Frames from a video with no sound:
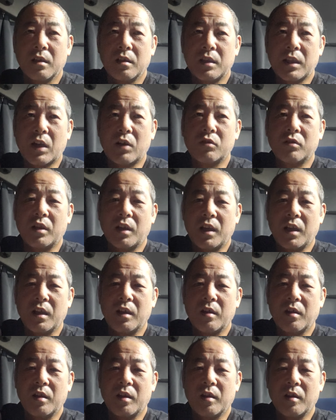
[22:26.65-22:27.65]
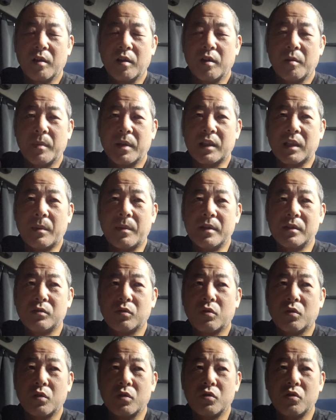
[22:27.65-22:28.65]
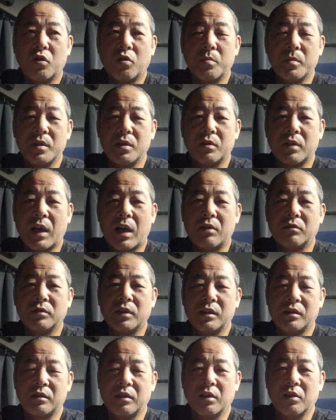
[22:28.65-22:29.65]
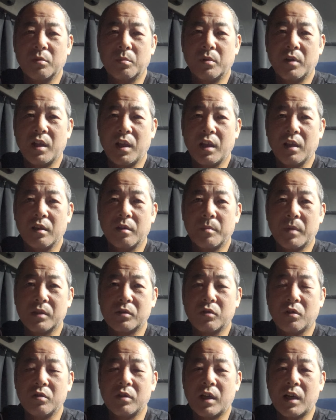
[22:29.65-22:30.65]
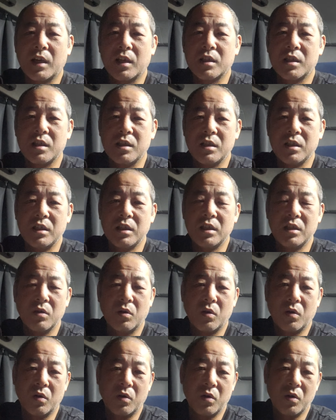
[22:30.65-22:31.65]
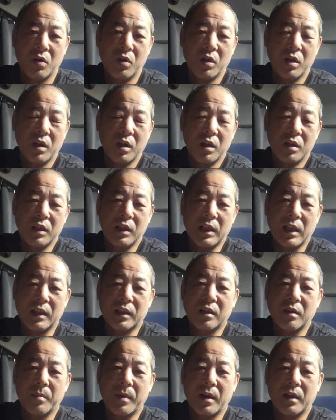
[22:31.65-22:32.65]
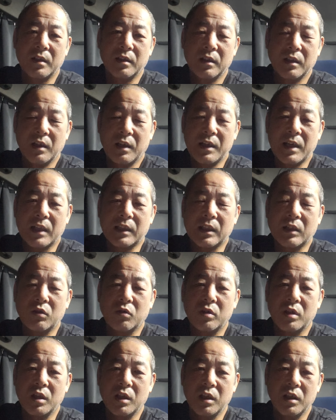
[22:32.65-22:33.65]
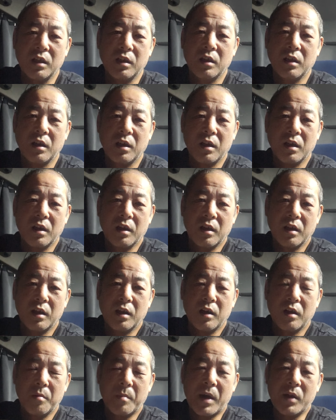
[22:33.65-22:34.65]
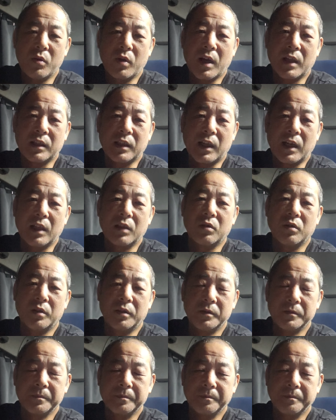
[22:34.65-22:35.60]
なのでね、まあたまにそこの乗務員と会うんですけどもね、まあそういう話を、になったば、なった時に、まあ良かったなと。